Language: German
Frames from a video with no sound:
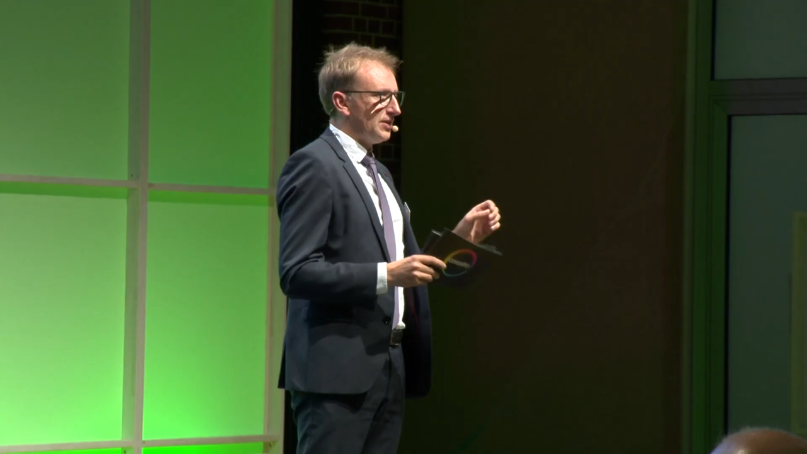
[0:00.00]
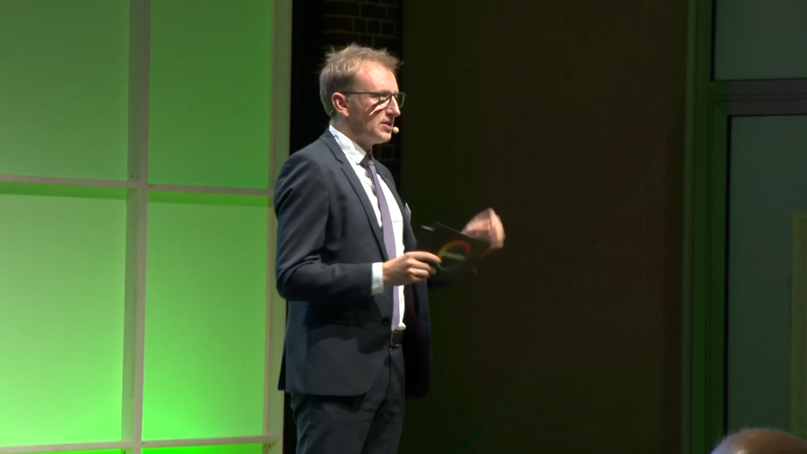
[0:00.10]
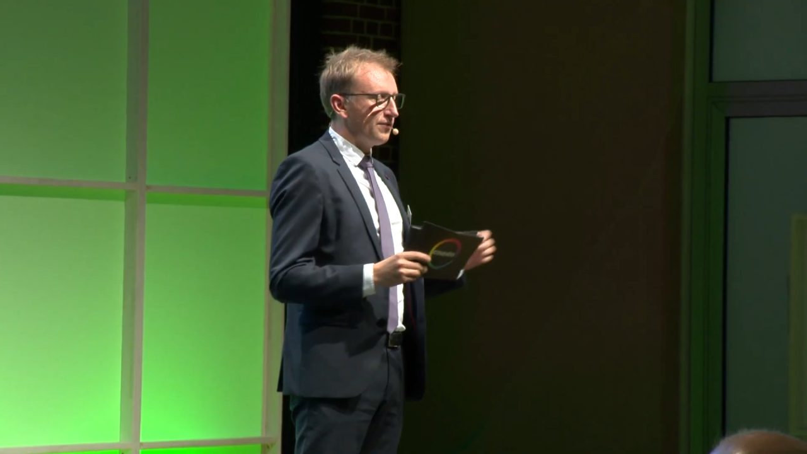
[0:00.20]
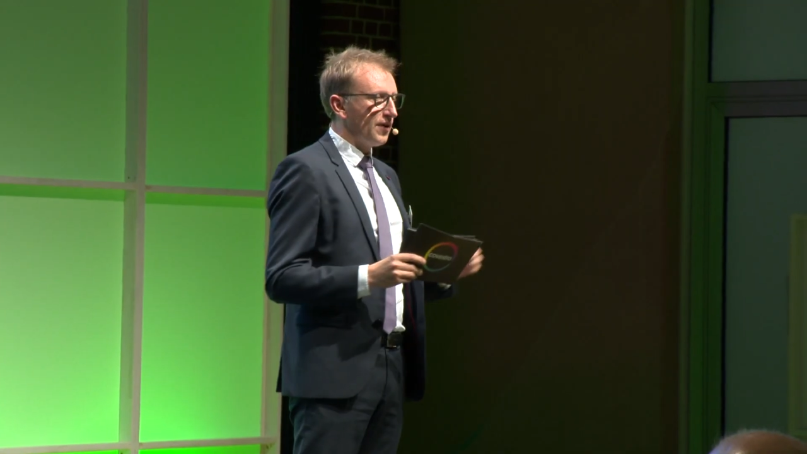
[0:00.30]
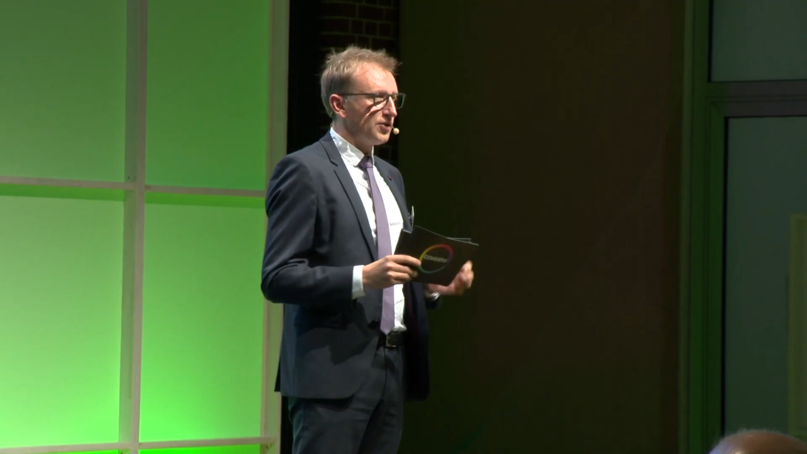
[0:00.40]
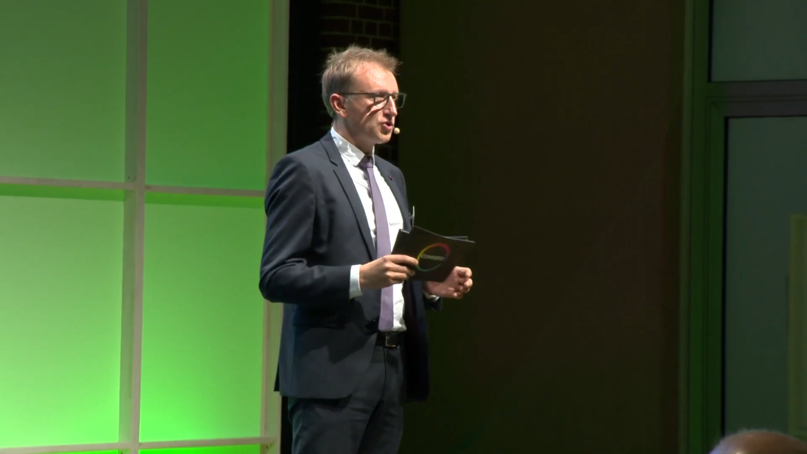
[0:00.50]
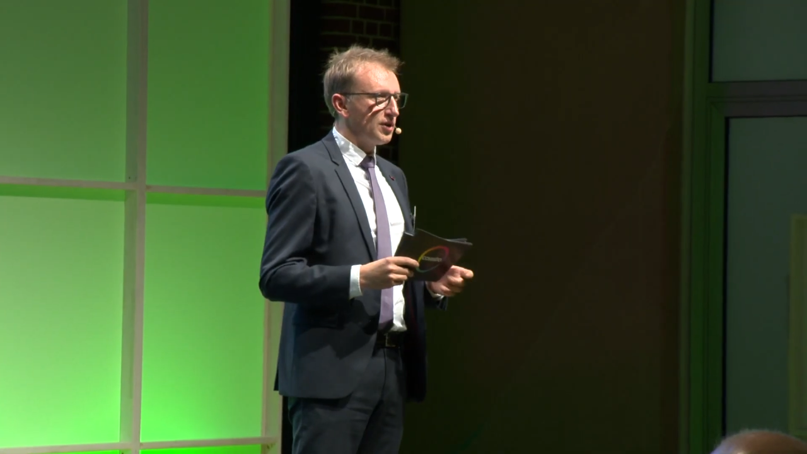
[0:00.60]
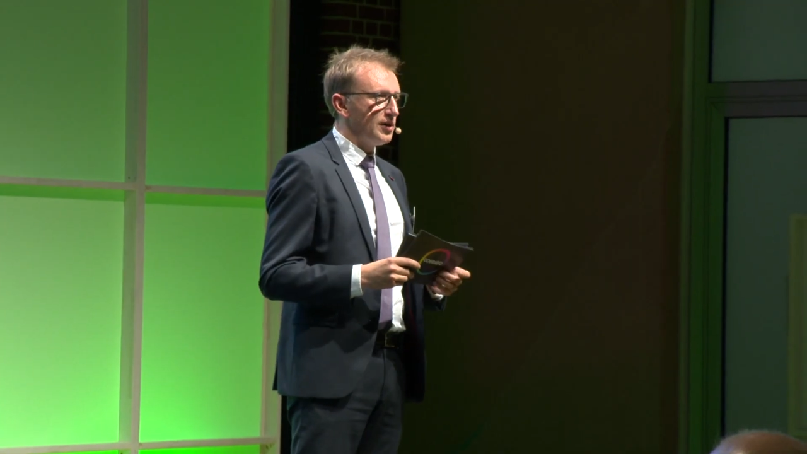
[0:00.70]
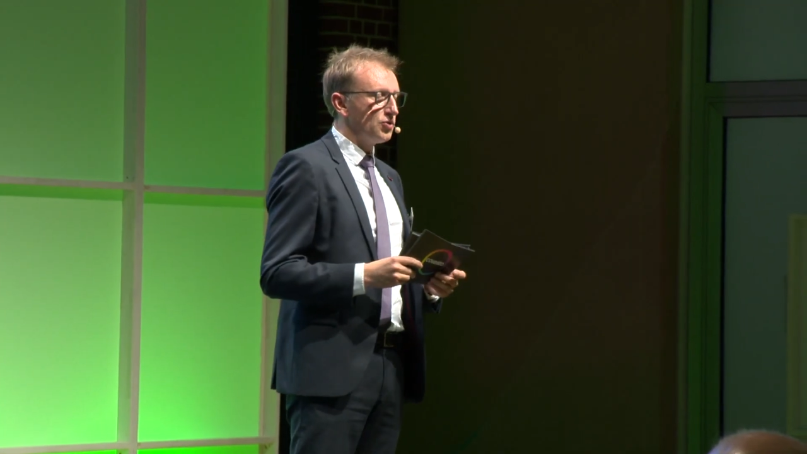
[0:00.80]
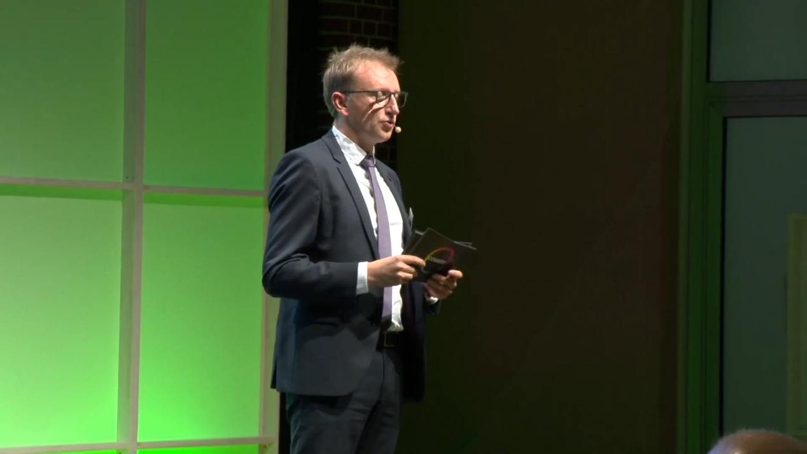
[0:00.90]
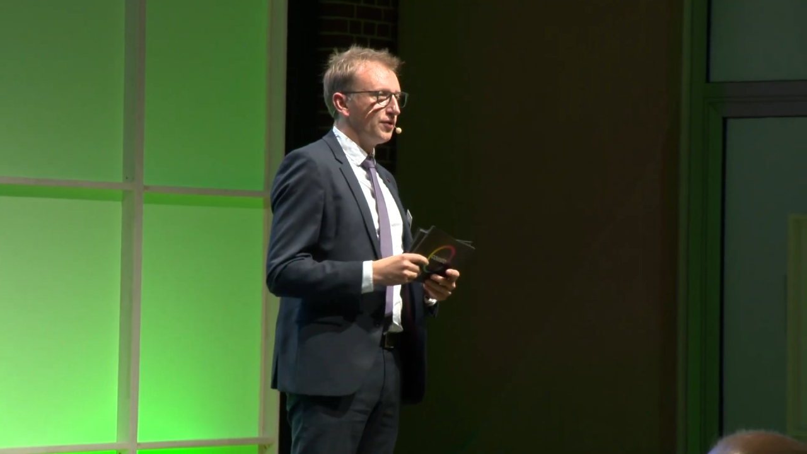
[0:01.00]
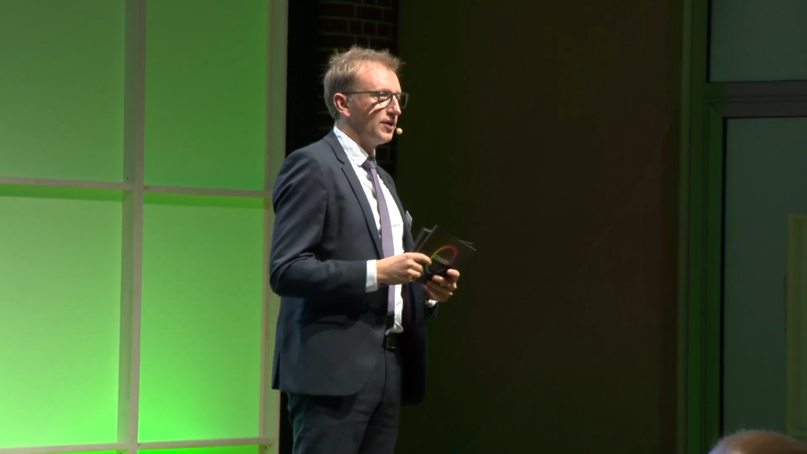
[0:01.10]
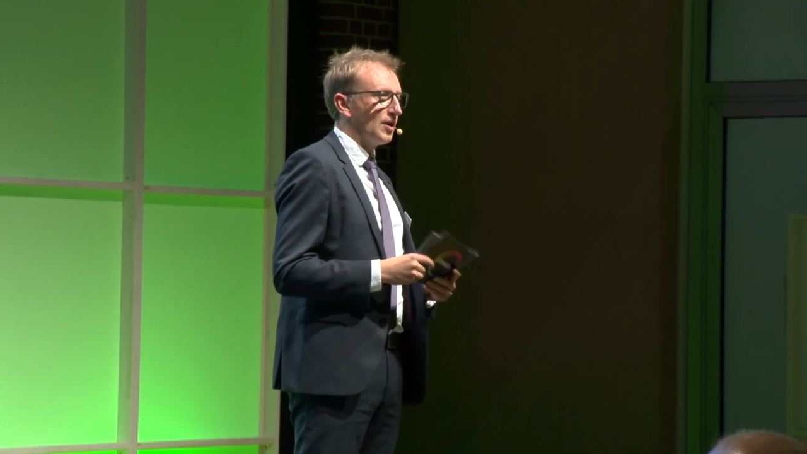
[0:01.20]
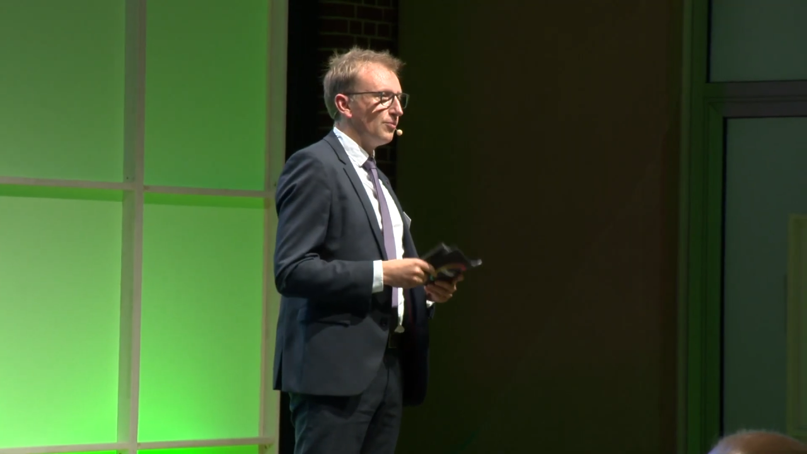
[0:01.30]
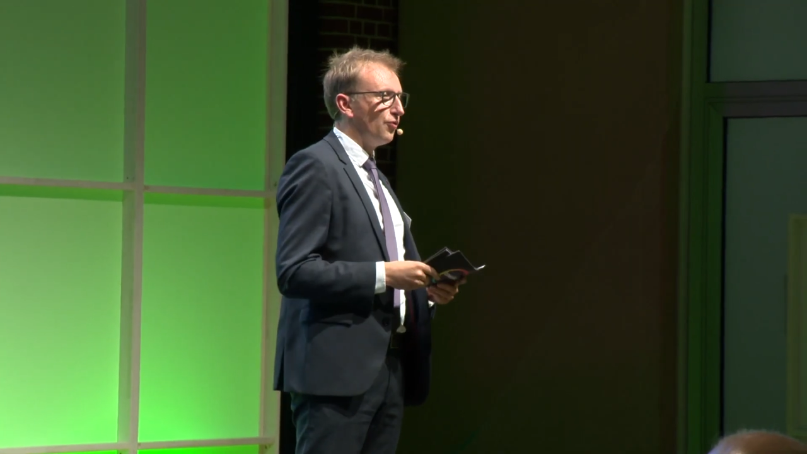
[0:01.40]
Diese Veranstaltung
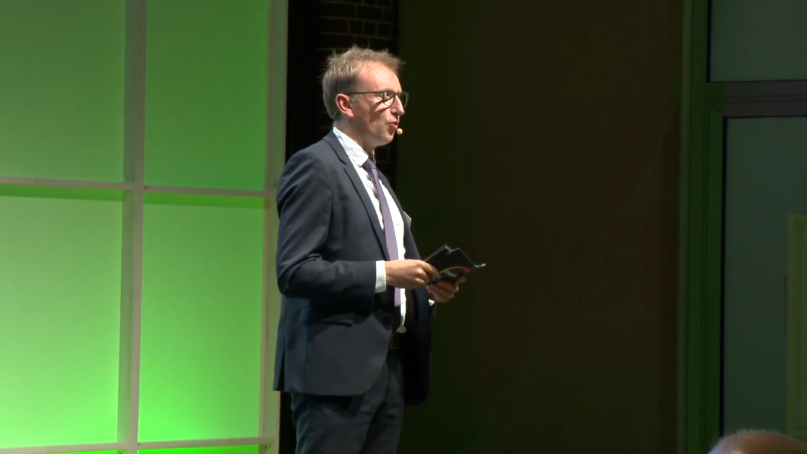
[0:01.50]
findet am